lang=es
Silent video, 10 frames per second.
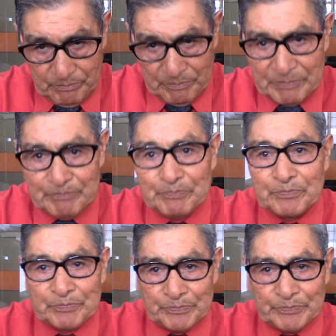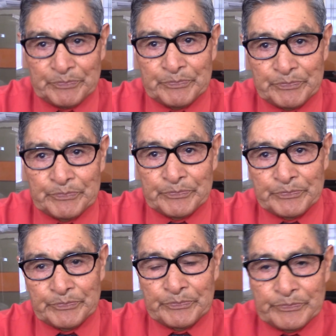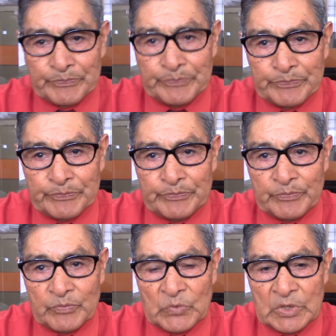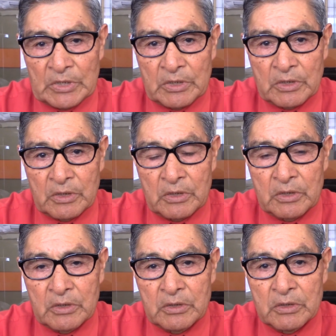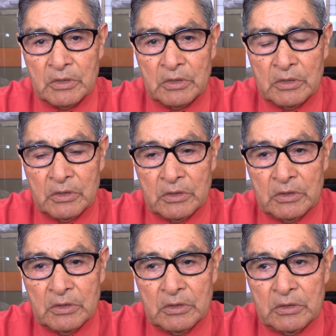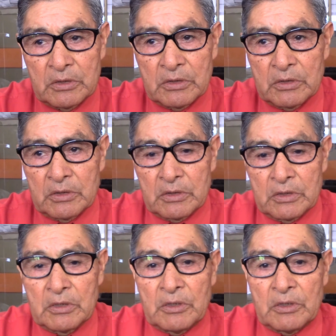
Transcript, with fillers: Sí, eh, ¿alguna opinión respecto al anuncio del presidente, la postergación de las labores para el 30 de marzo?